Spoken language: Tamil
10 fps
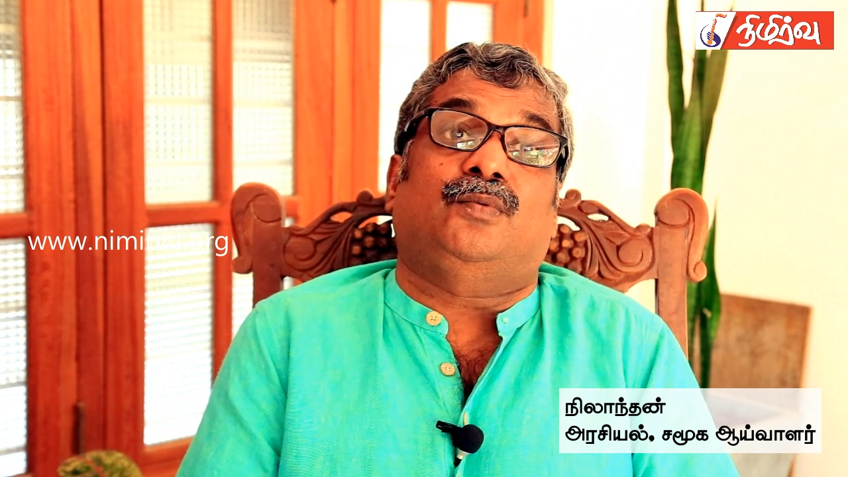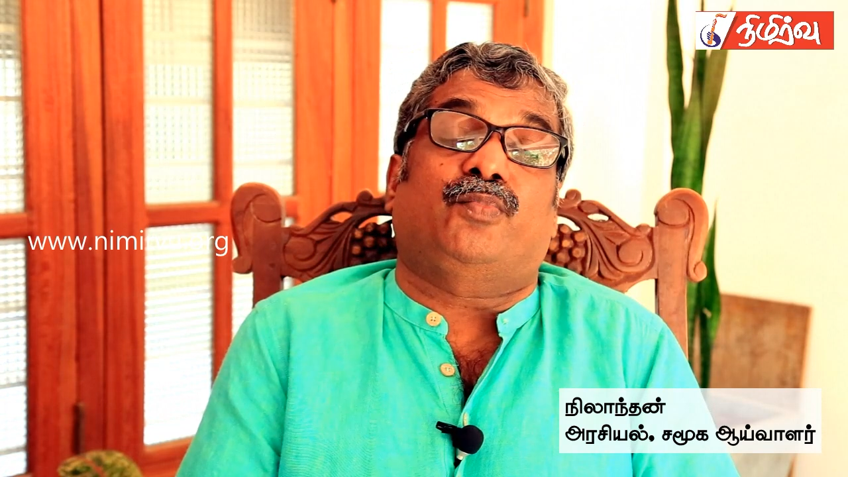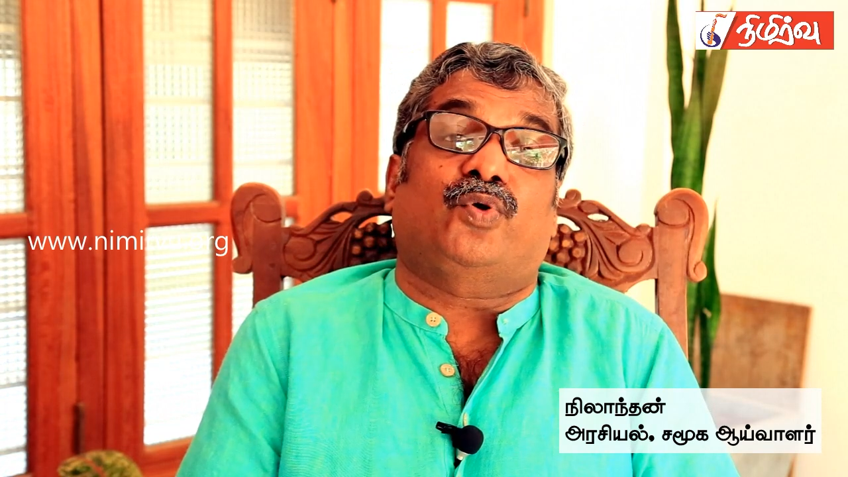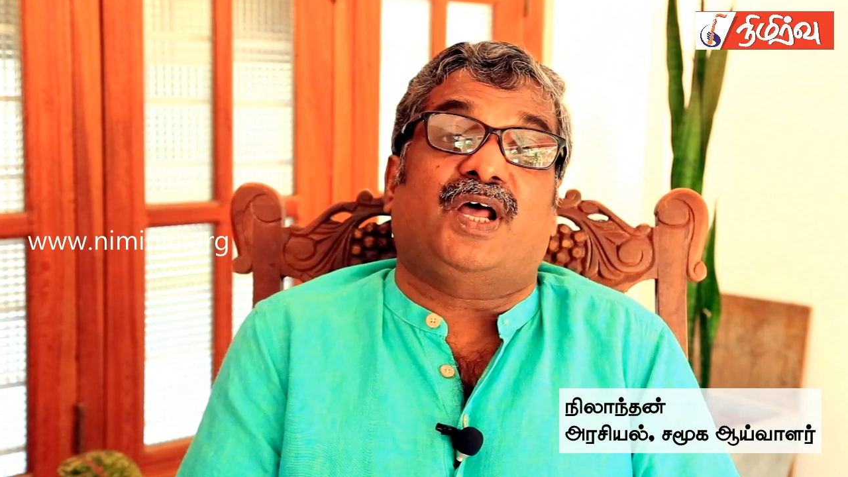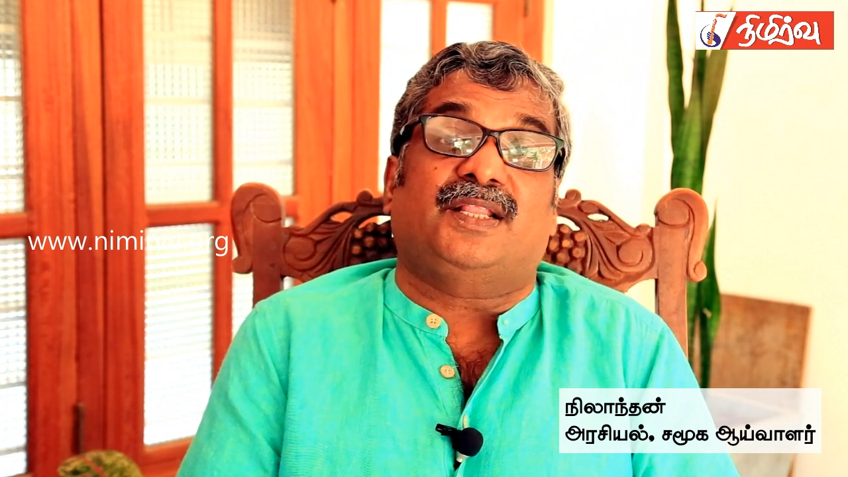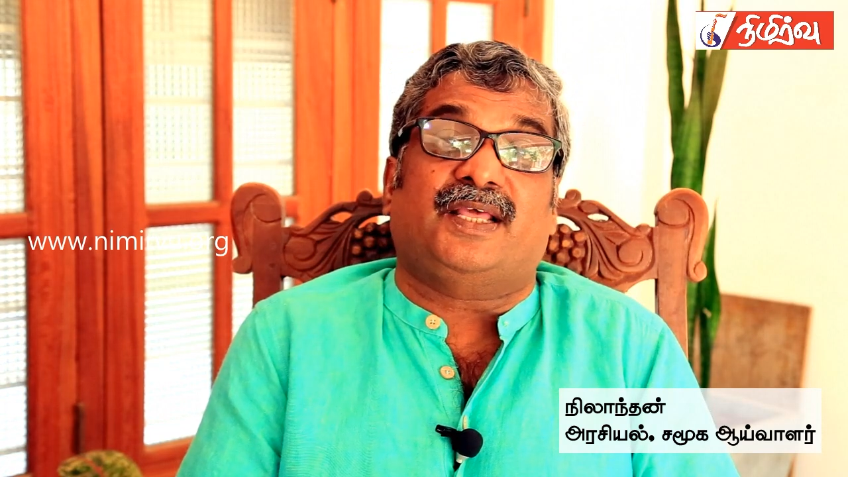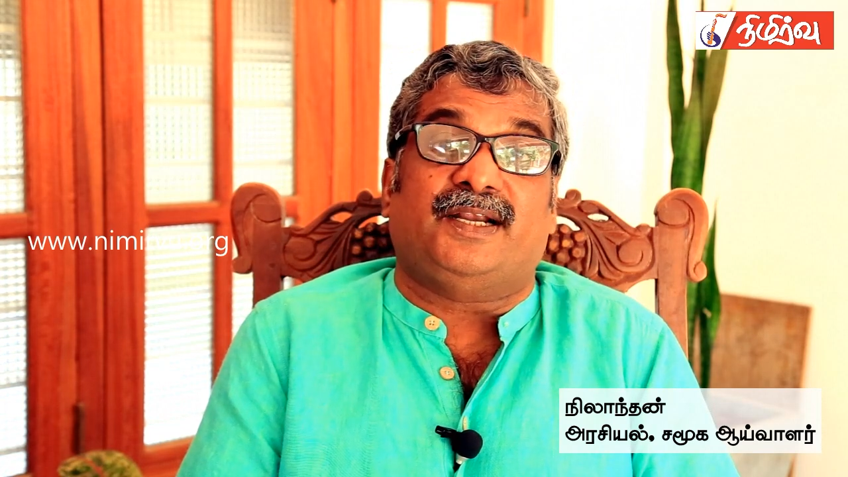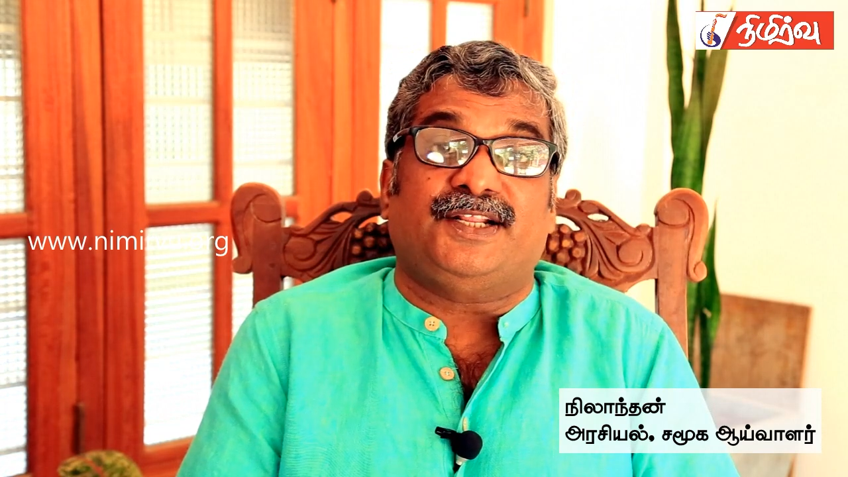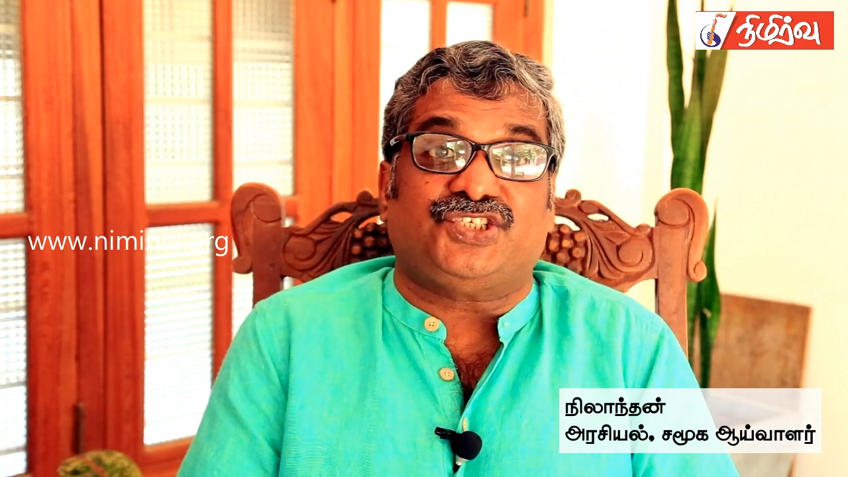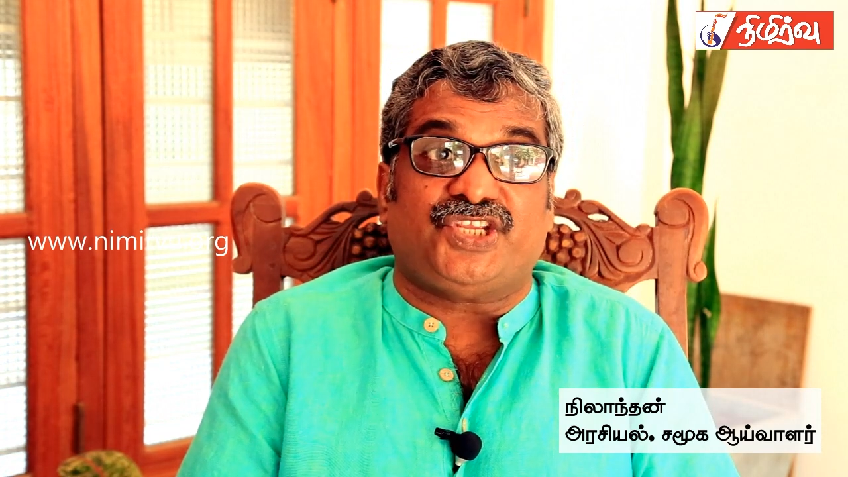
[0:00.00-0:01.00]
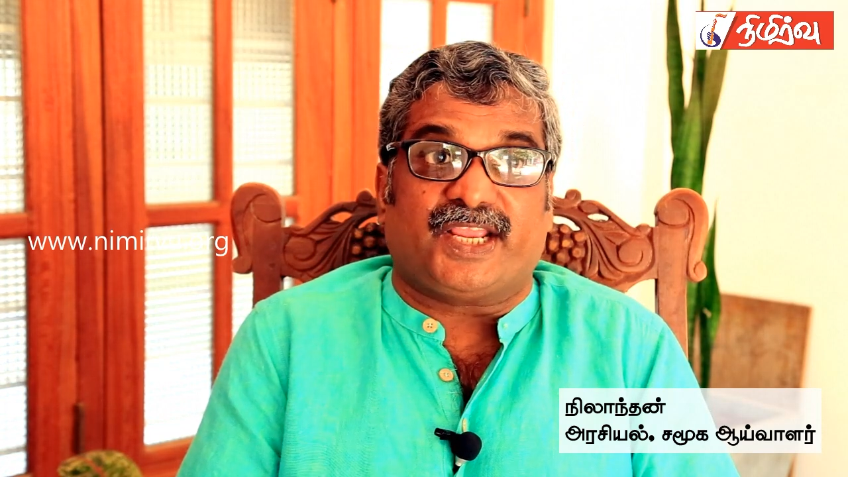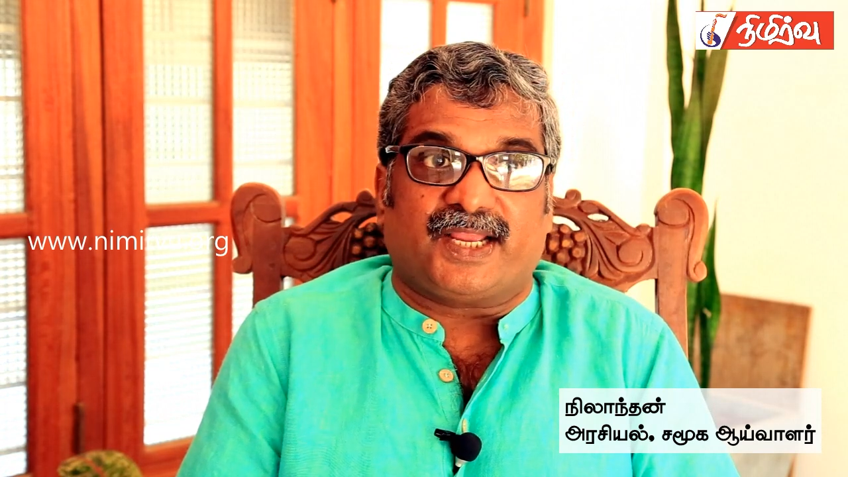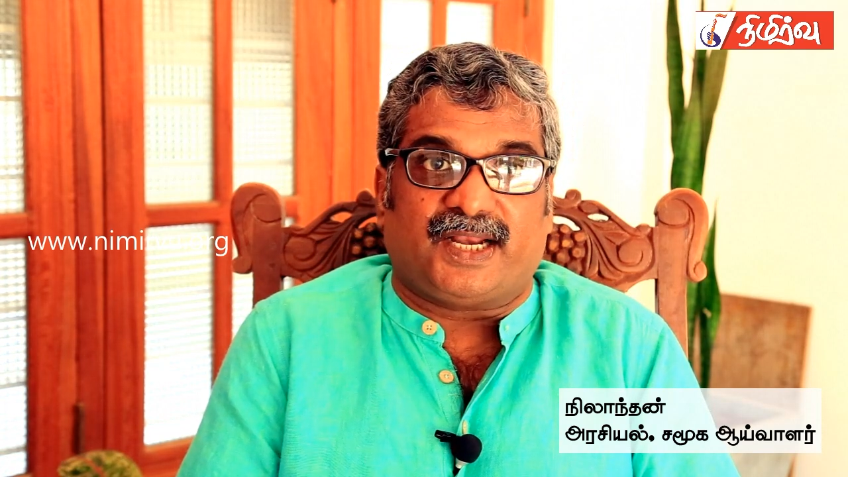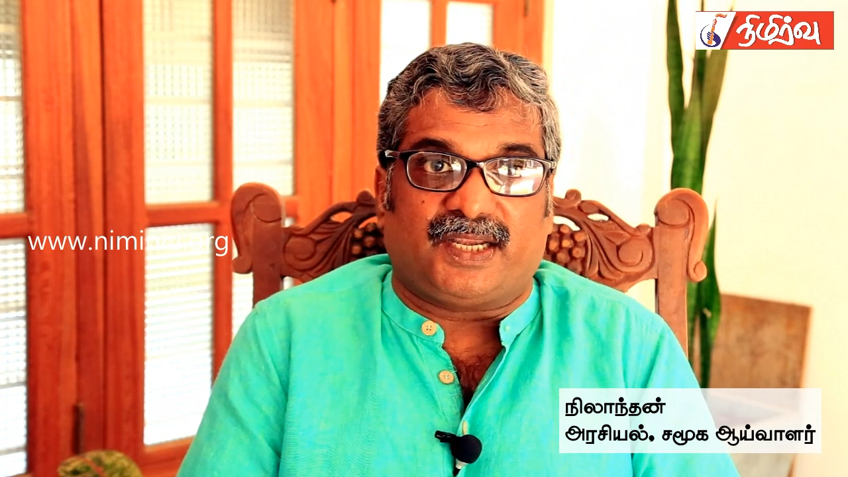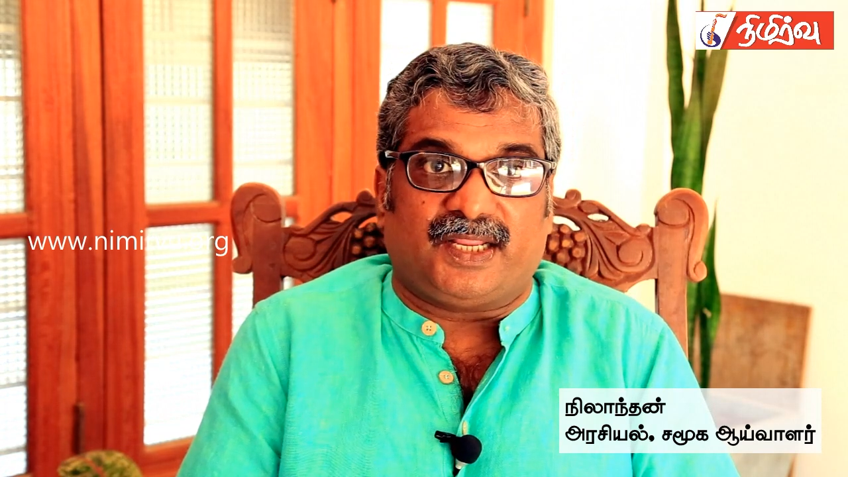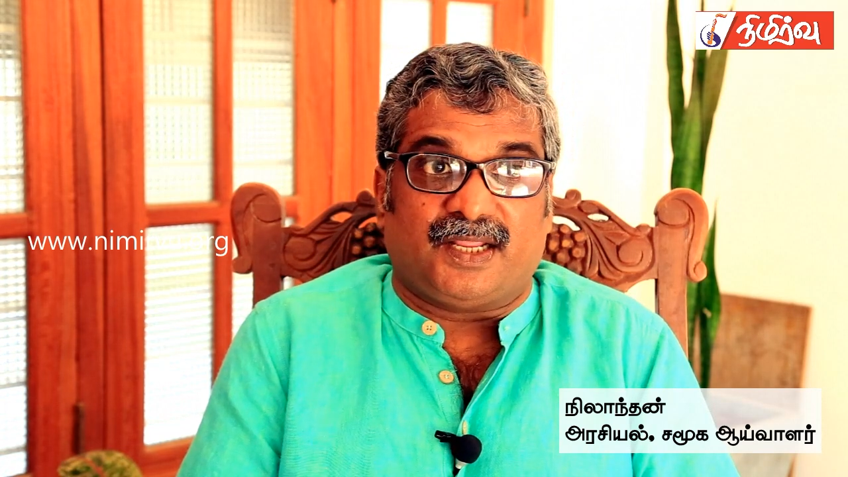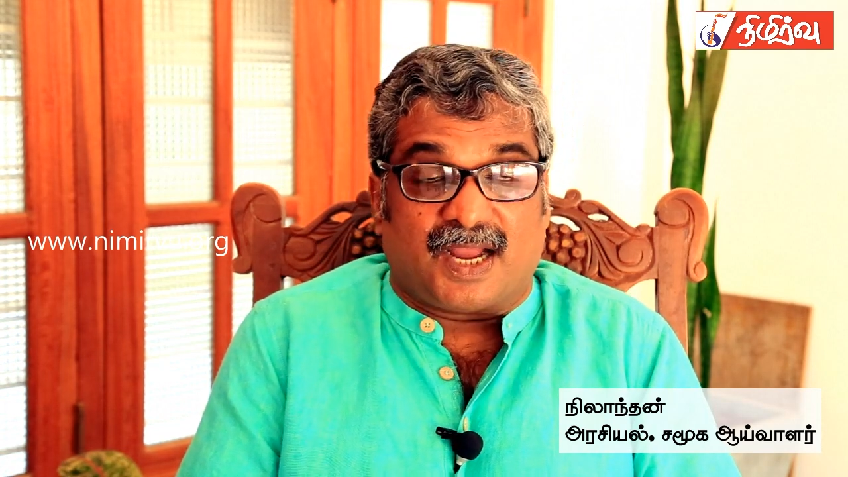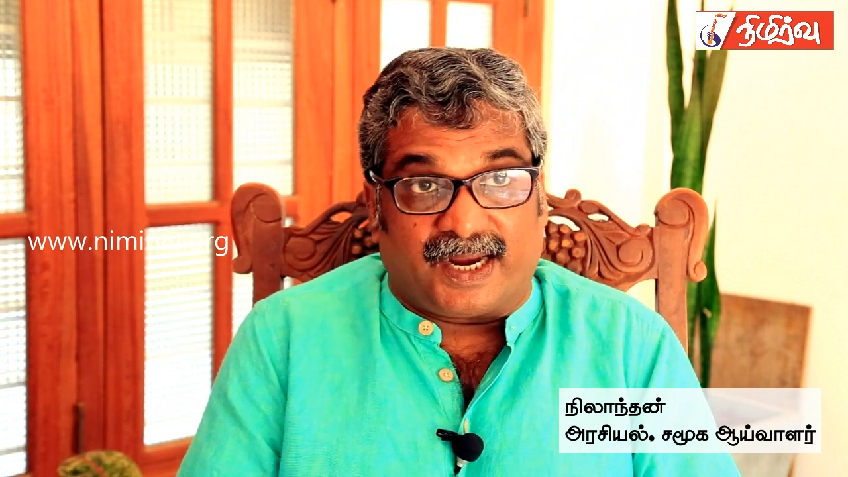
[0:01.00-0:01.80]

பொருளாதார எழுச்சியை காட்டி